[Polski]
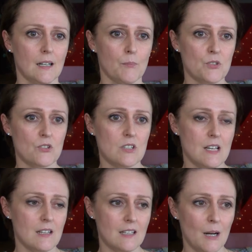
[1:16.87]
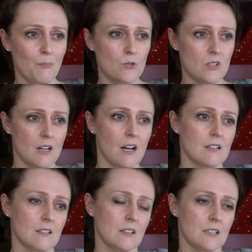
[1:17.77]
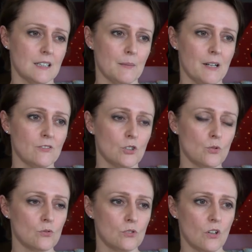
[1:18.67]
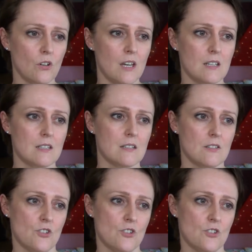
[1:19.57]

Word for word: pozostaje taka pustka i tak naprawdę trudno jest